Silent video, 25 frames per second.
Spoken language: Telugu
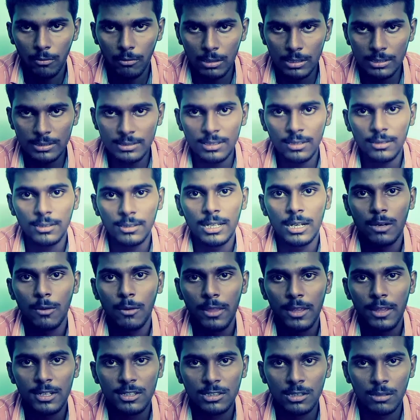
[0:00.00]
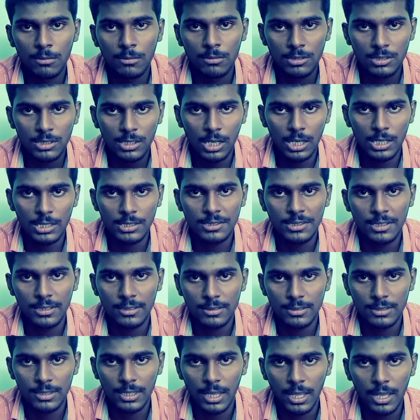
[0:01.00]
వన్స్ సర్వదర్శనం స్టార్ట్
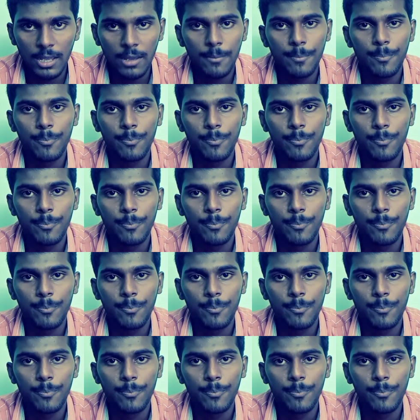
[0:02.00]
చేస్తే